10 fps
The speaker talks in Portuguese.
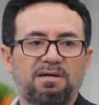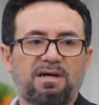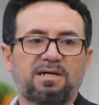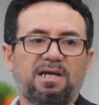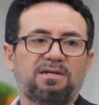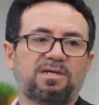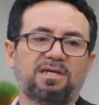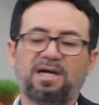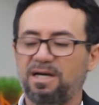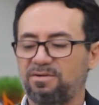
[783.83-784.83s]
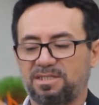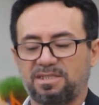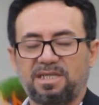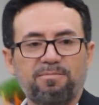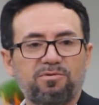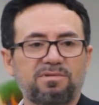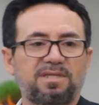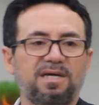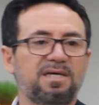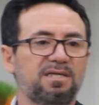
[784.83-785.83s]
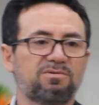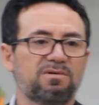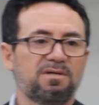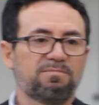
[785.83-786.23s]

É claro que Israel nesse tempo não tem ainda,